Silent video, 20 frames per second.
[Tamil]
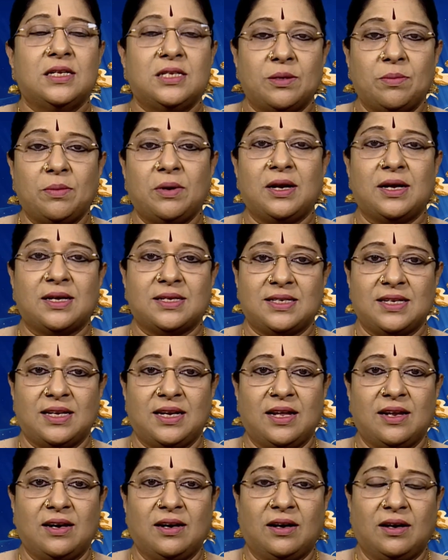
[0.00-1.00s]
சிம்மராசி
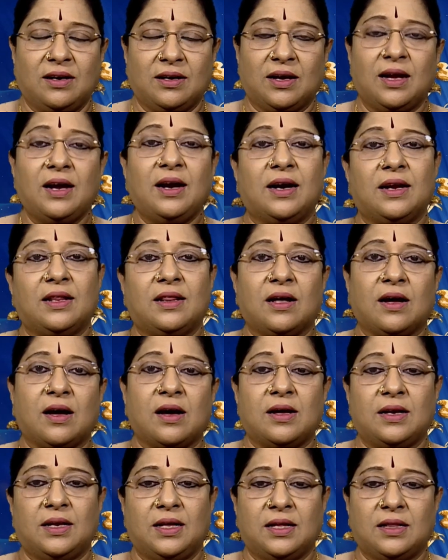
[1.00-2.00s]
நேர்களுக்கு எடுத்த
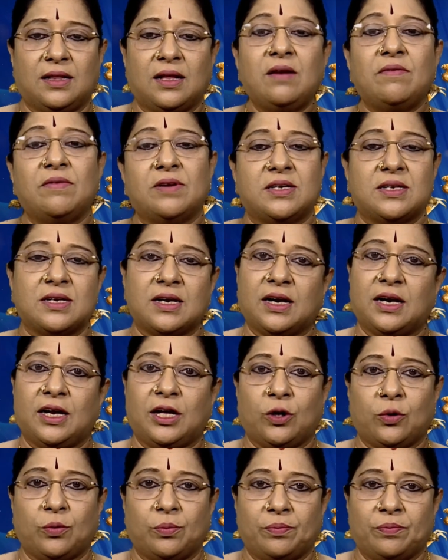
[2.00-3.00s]
காரியத்தில் வெற்றி
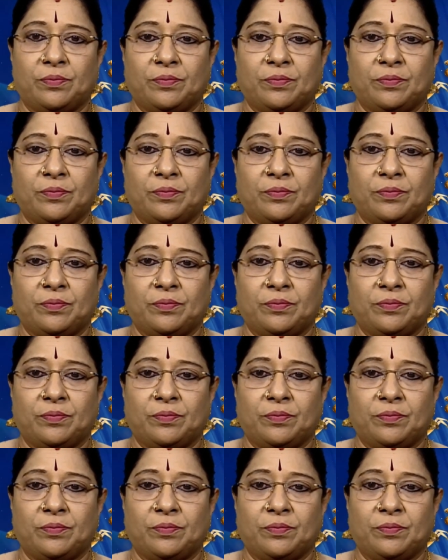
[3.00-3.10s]
கிடைக்கும்